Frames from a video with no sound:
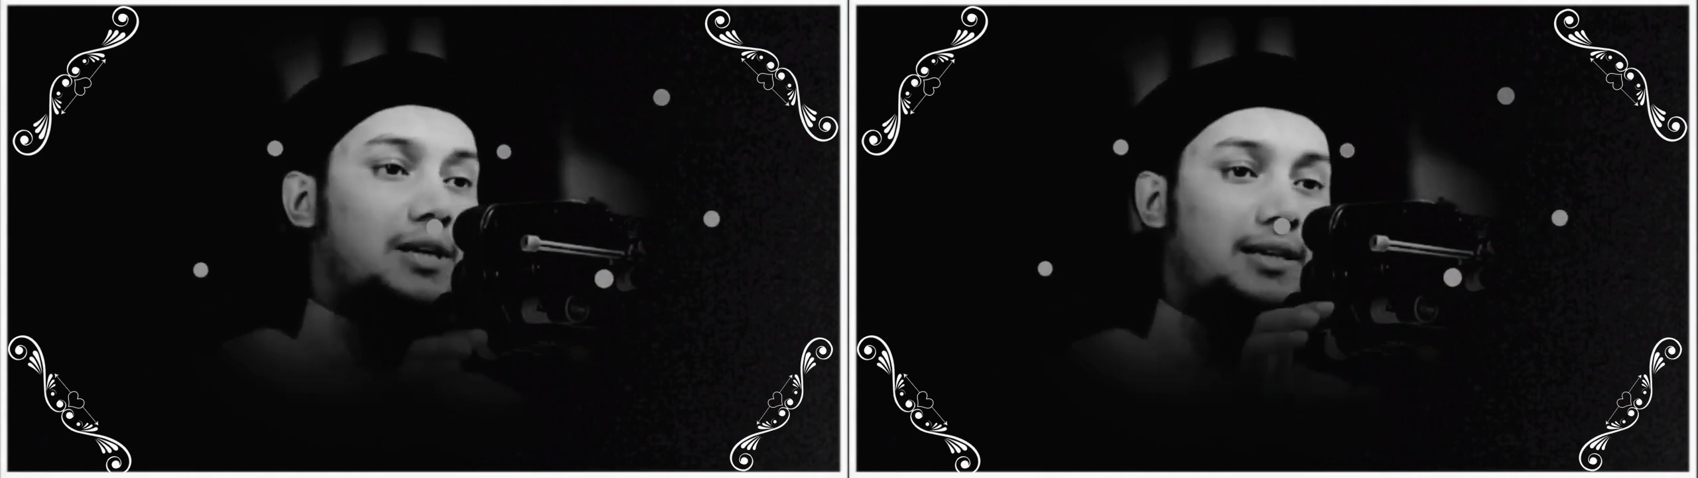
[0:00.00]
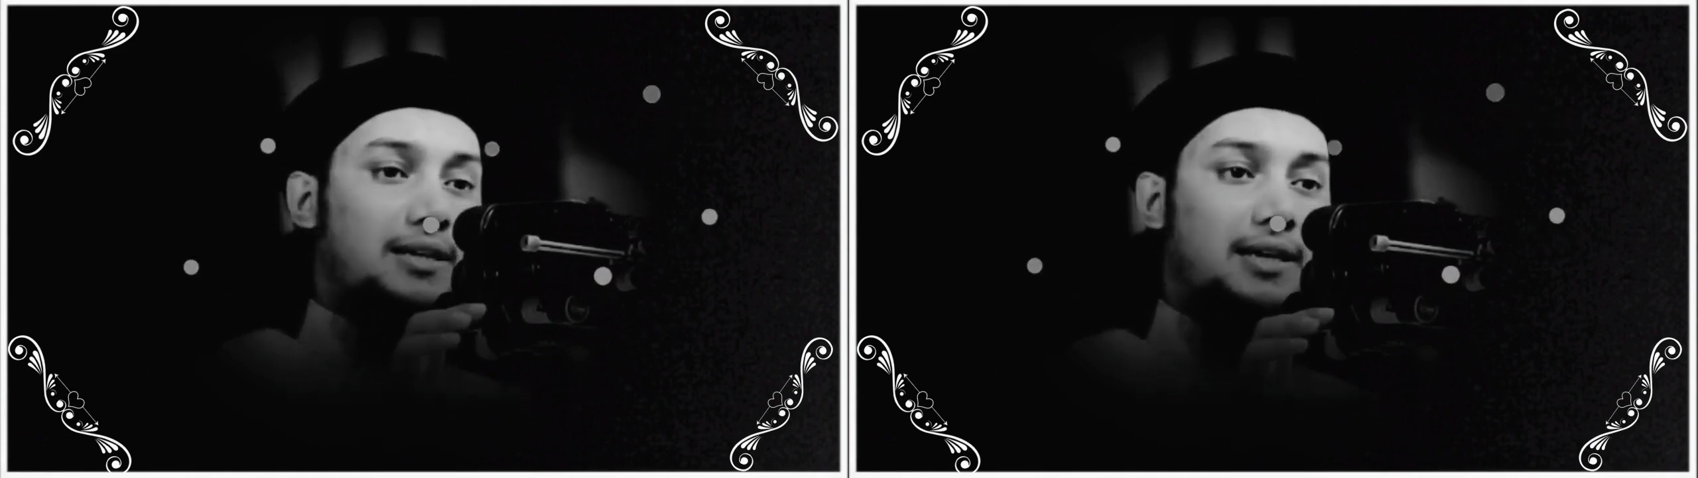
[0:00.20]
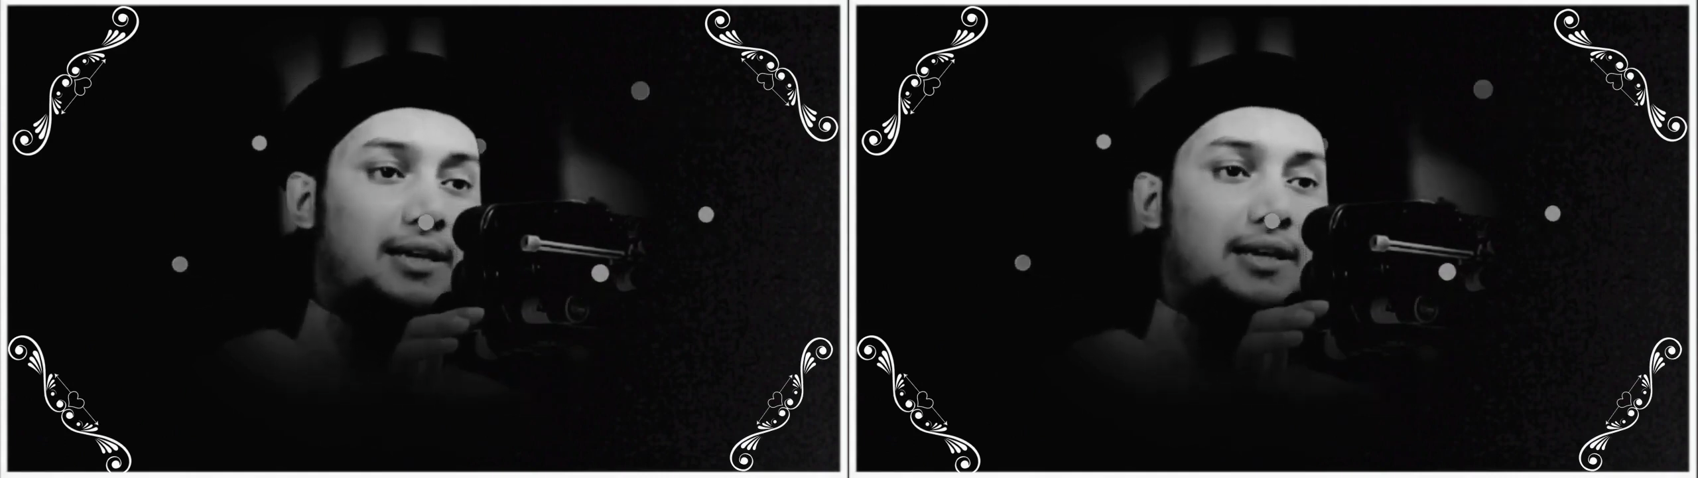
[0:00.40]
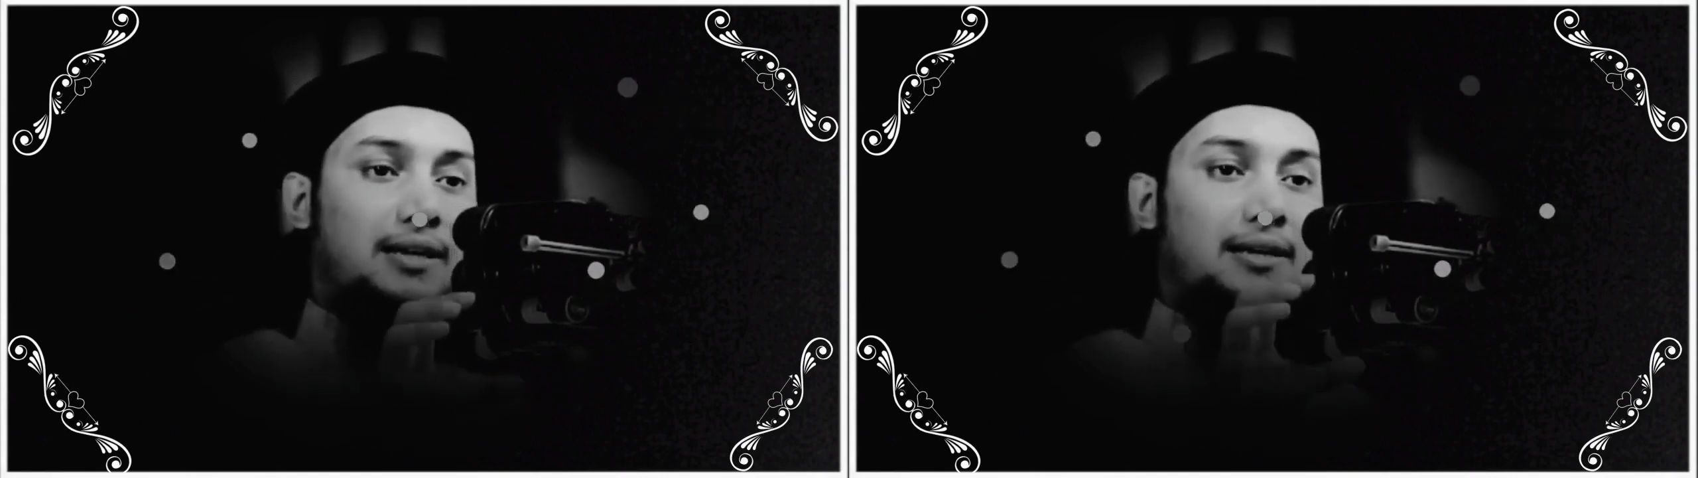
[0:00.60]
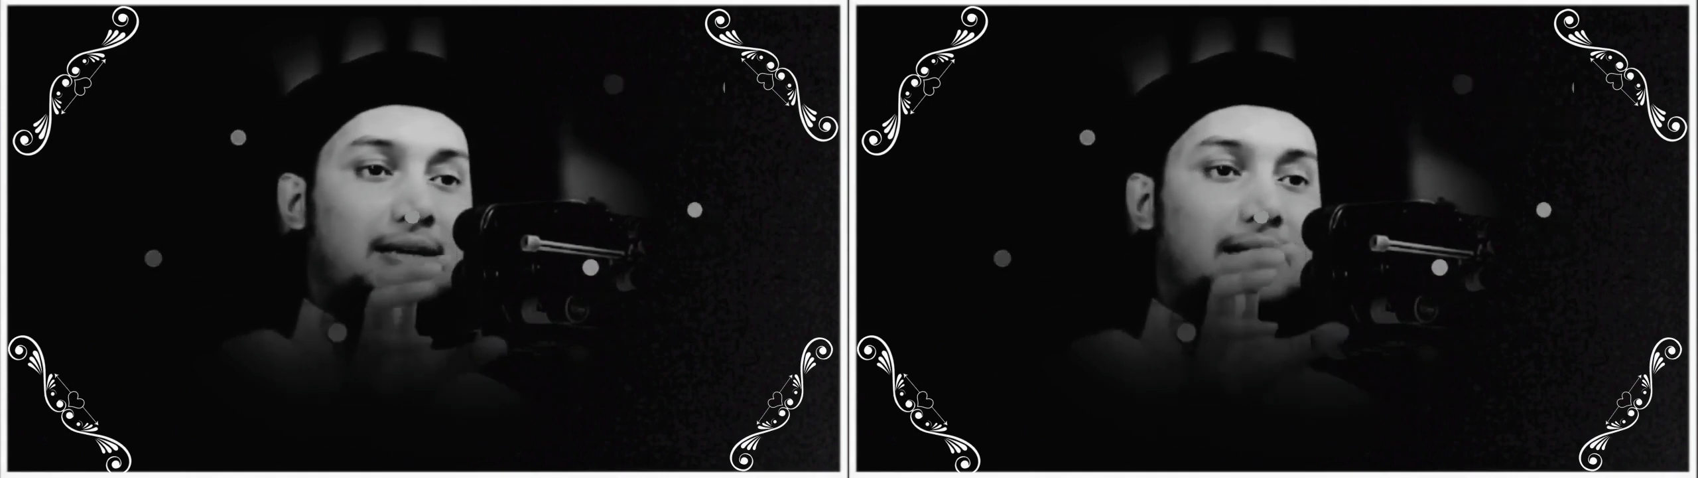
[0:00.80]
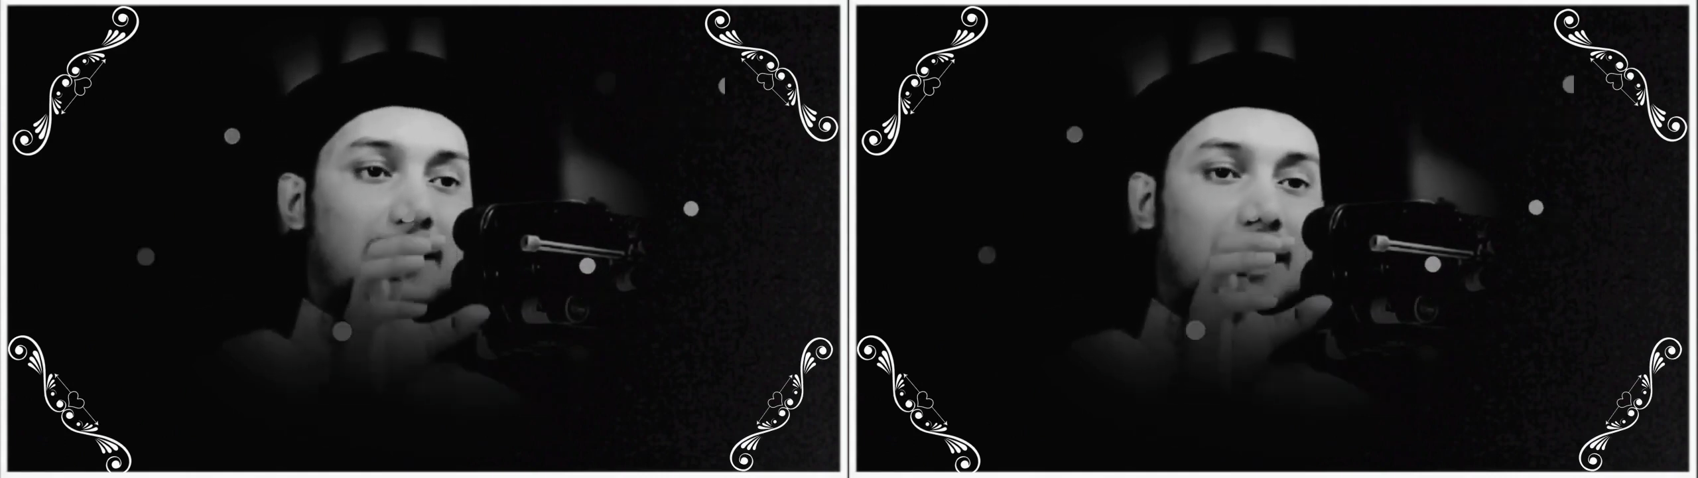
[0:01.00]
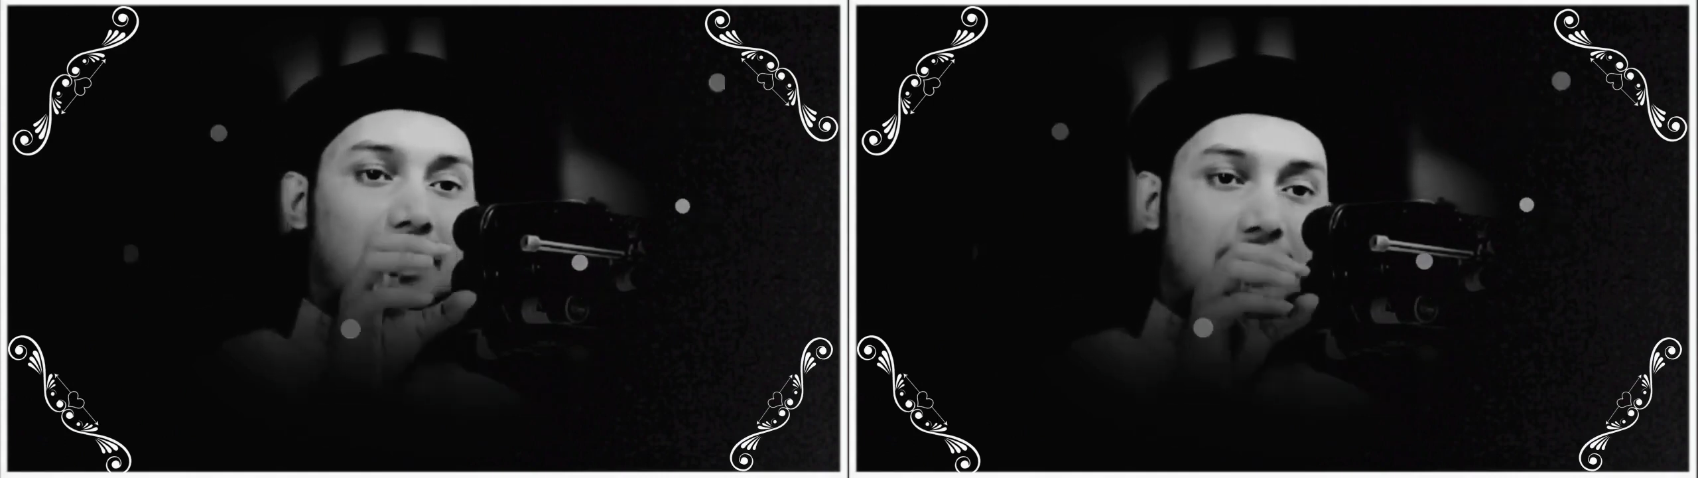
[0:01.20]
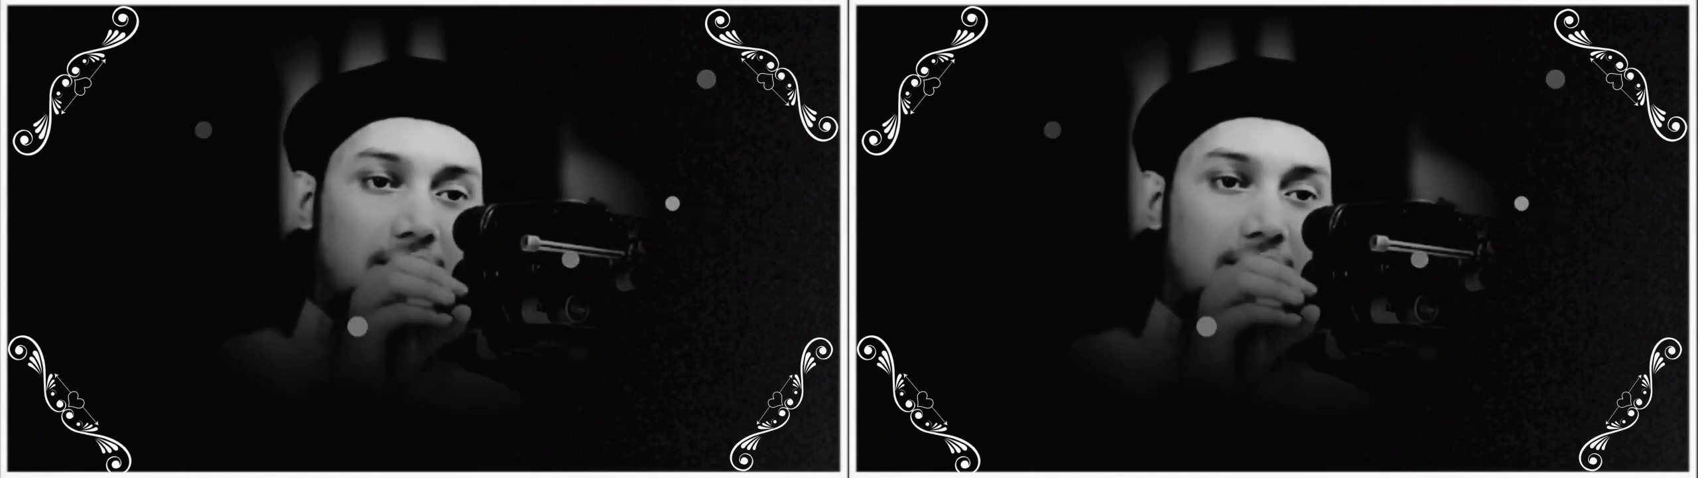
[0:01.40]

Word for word: তাদেরকে এই